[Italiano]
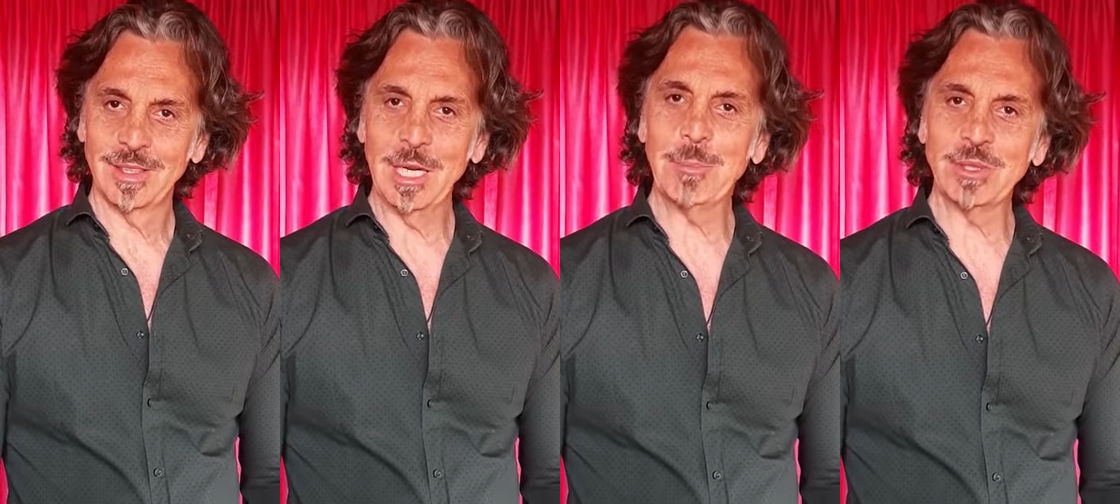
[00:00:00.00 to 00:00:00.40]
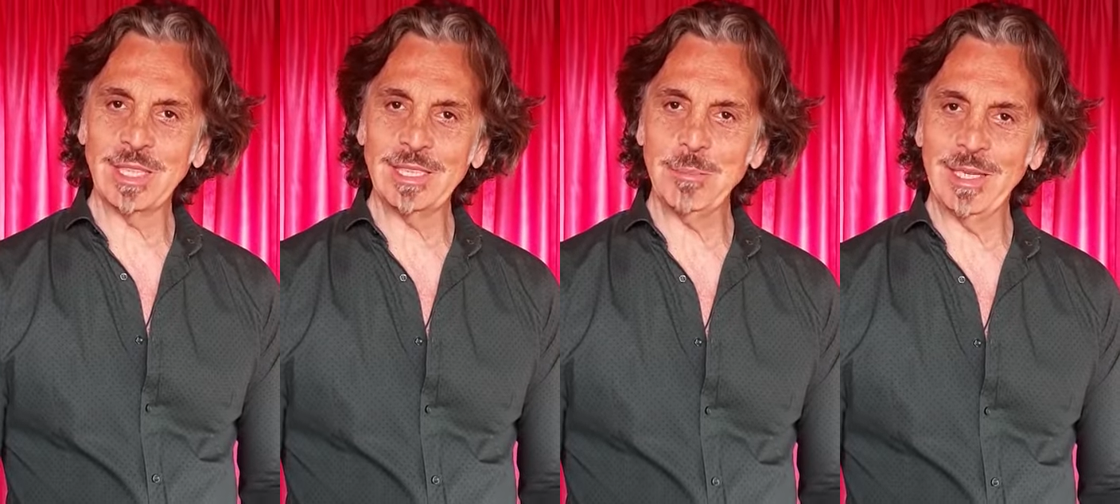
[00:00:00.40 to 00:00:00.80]
Il
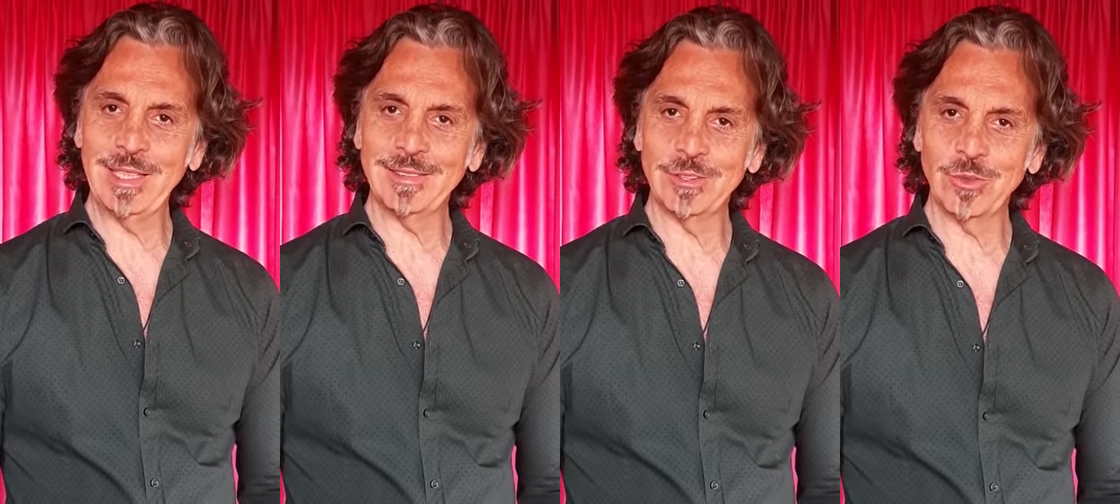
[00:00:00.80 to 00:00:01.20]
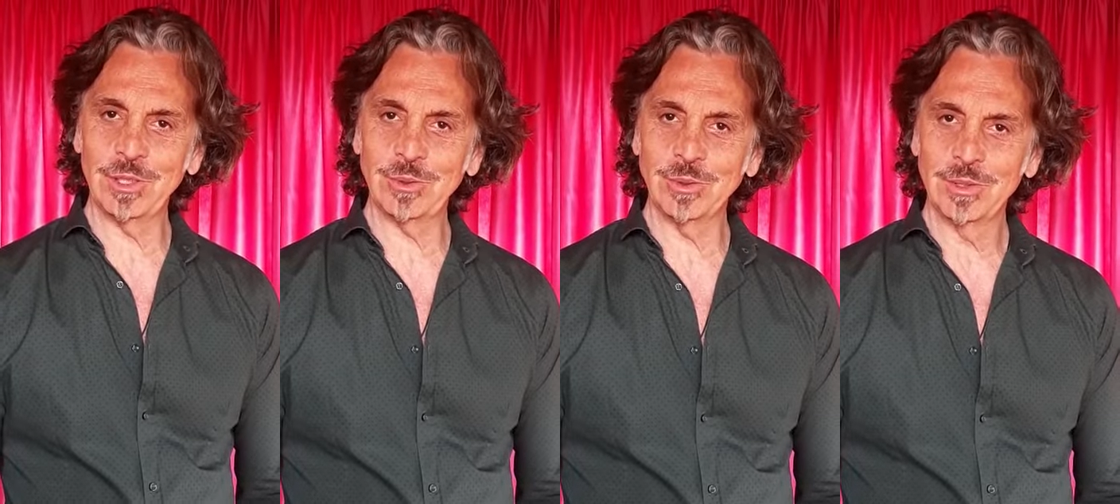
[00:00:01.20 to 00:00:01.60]
potere di bellezza e
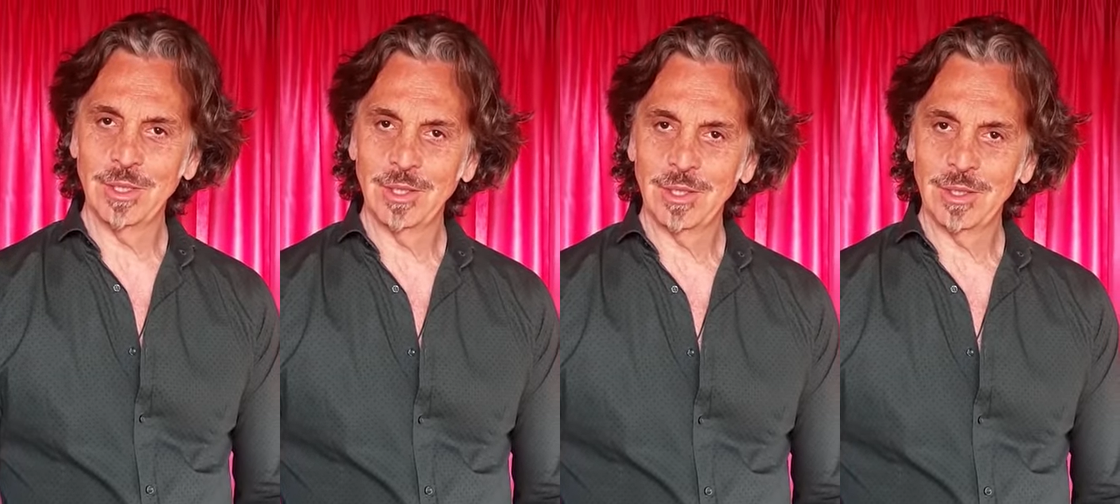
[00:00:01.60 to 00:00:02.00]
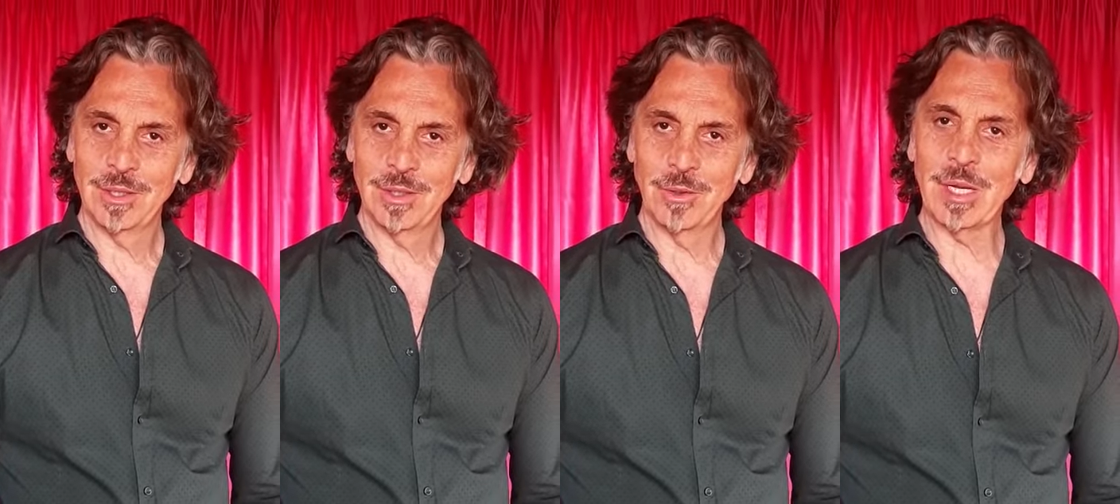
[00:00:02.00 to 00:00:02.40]
gioventù
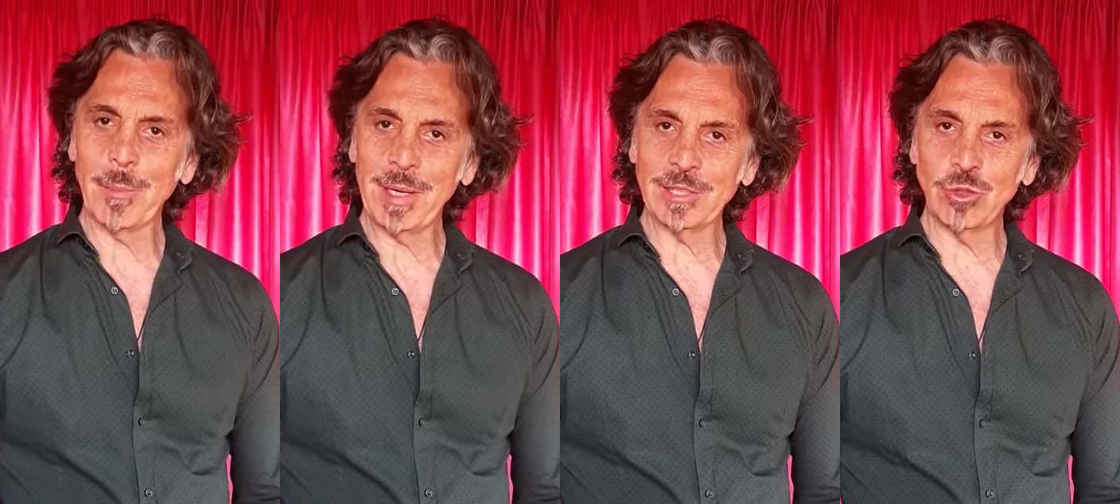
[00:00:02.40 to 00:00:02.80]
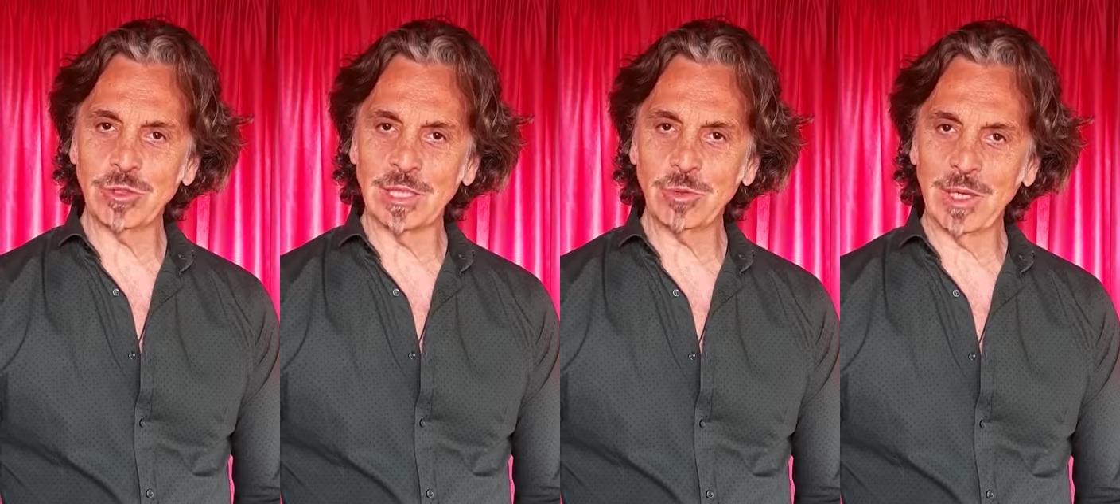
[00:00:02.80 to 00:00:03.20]
lo capirei
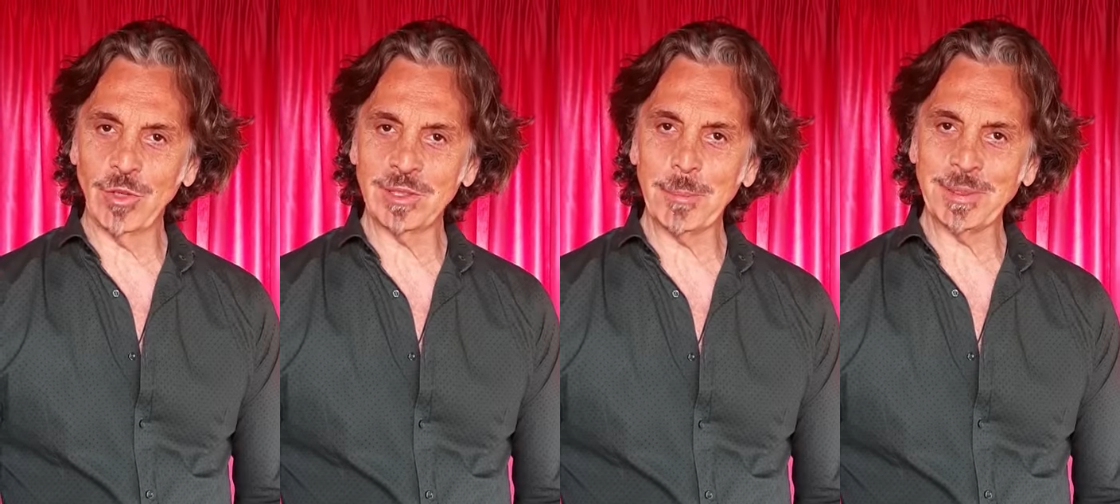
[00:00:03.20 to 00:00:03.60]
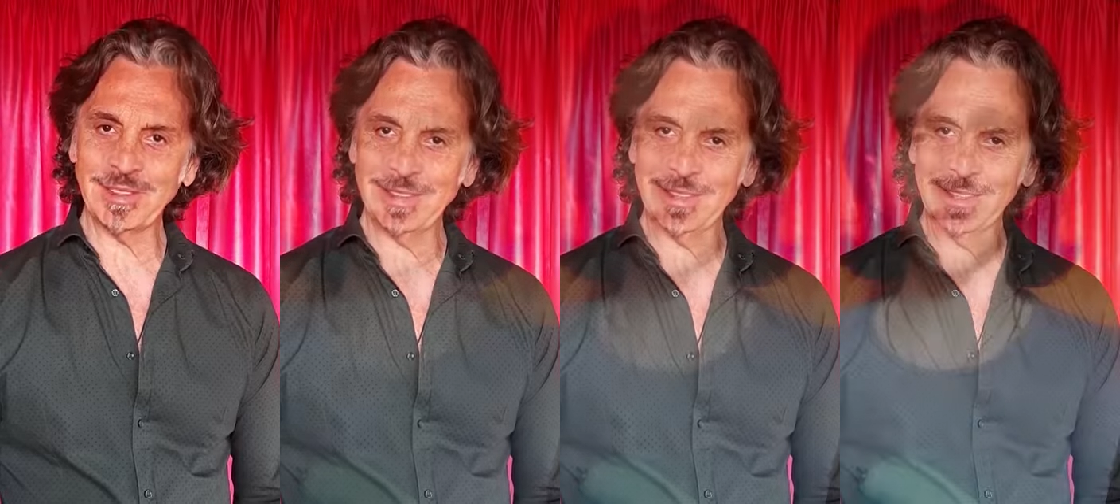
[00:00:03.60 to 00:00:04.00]
soltanto una volta
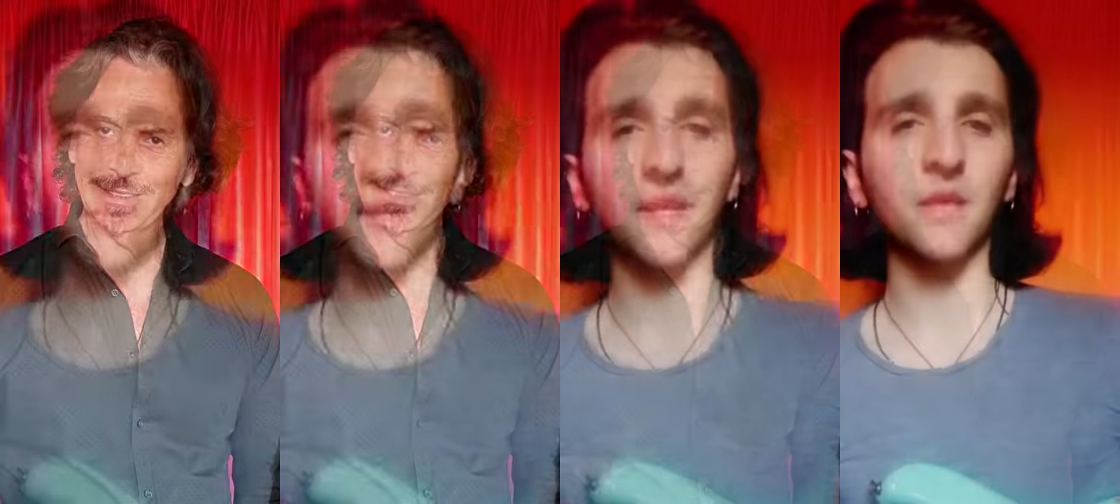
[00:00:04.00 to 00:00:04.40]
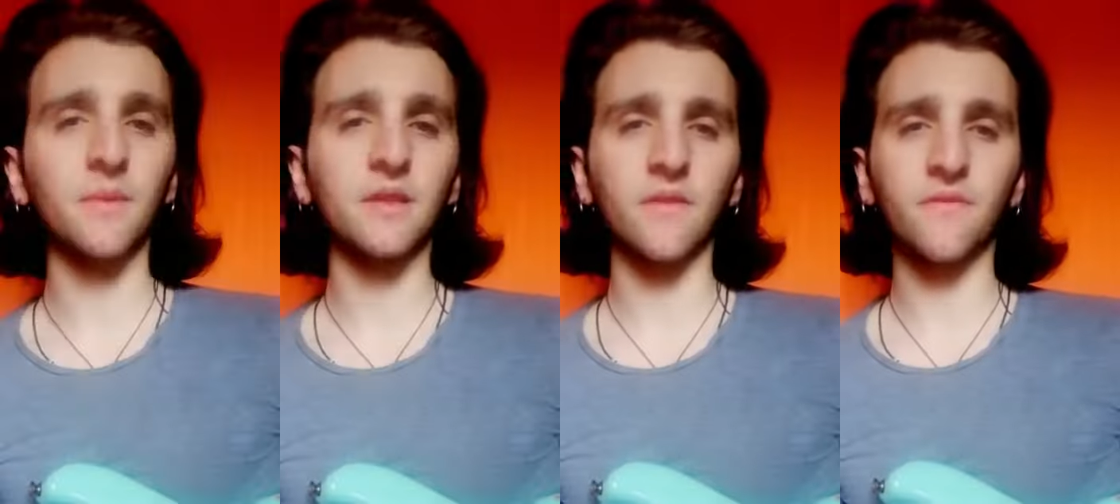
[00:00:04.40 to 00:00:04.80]
passite. Ma
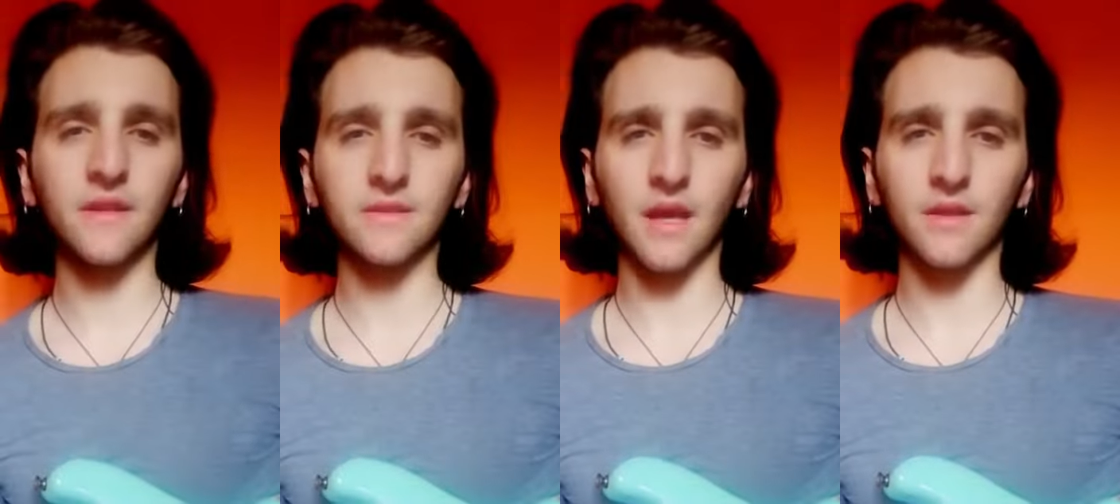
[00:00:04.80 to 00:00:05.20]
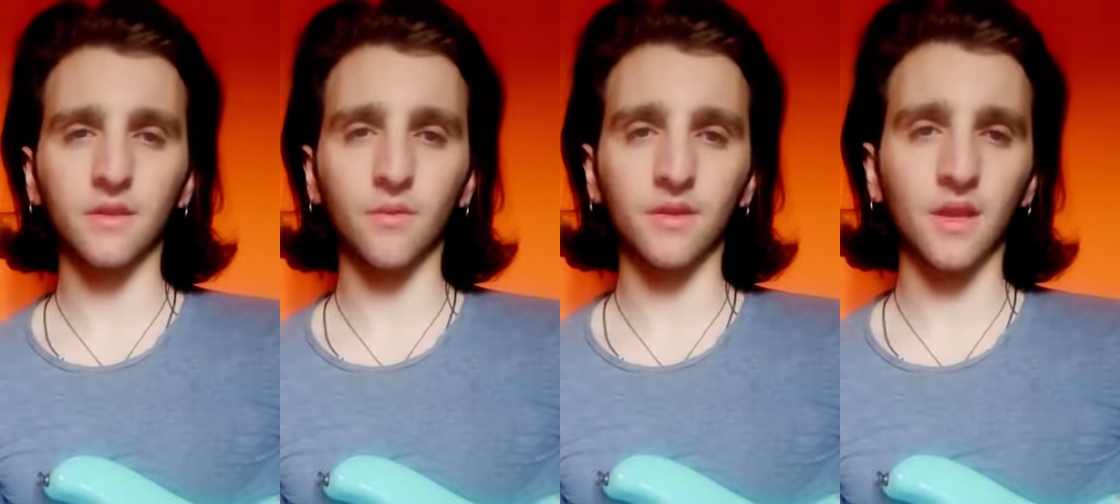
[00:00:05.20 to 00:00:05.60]
credimi, tra
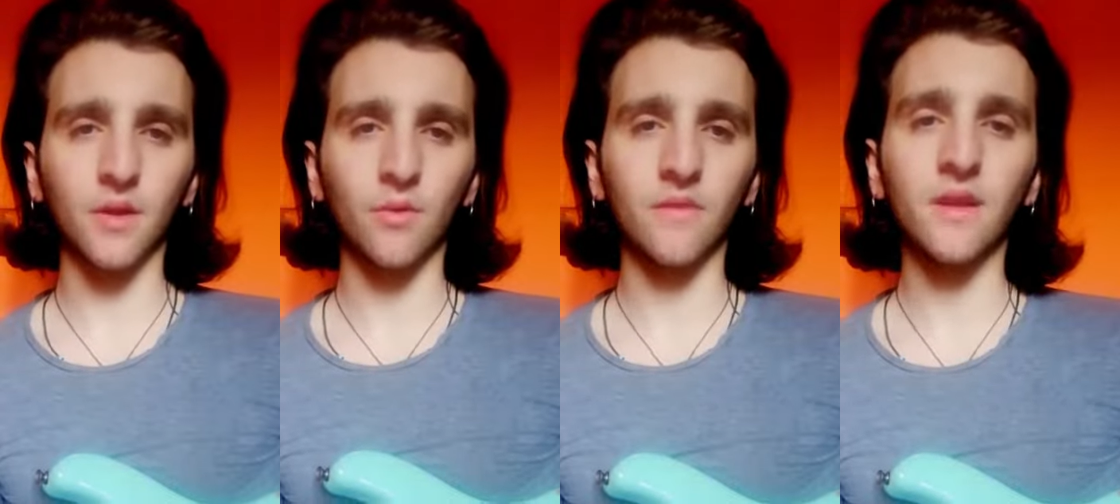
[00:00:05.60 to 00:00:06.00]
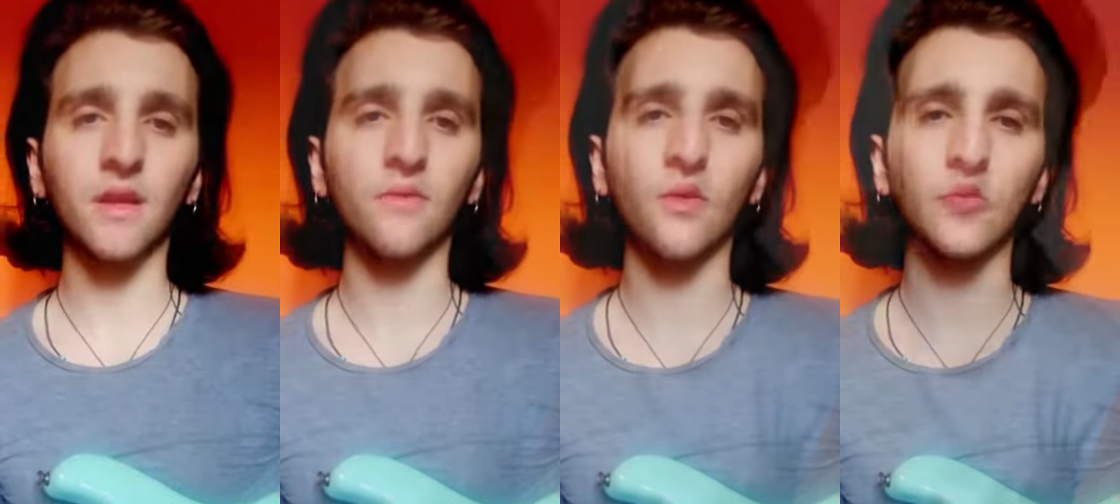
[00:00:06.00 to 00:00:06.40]
vent'anni guarderei quelle
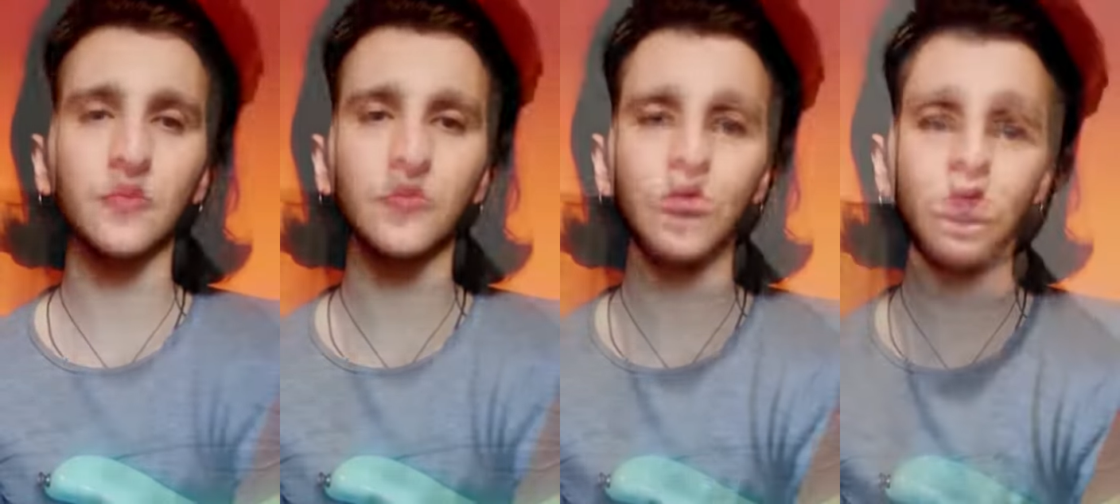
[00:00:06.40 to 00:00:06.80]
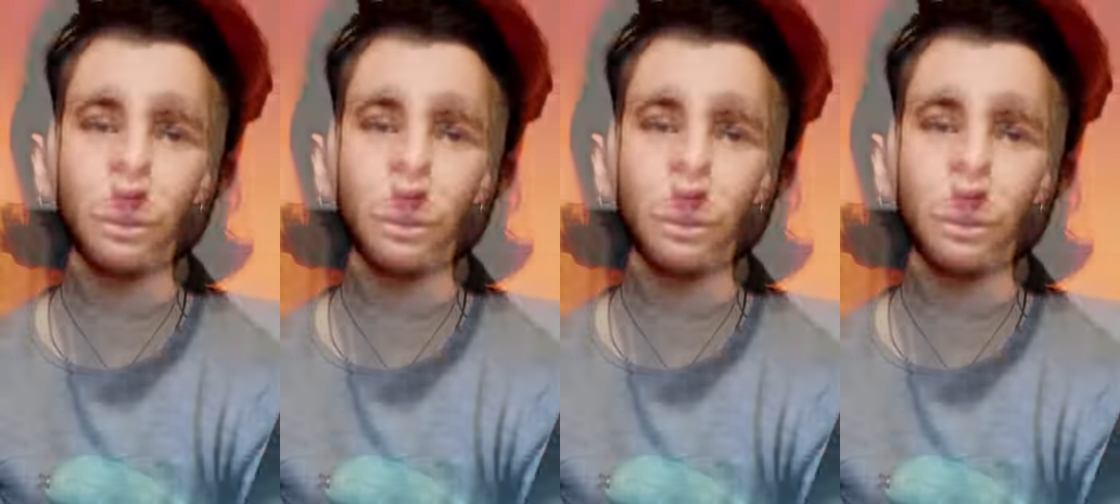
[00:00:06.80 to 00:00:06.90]
vecchie foto.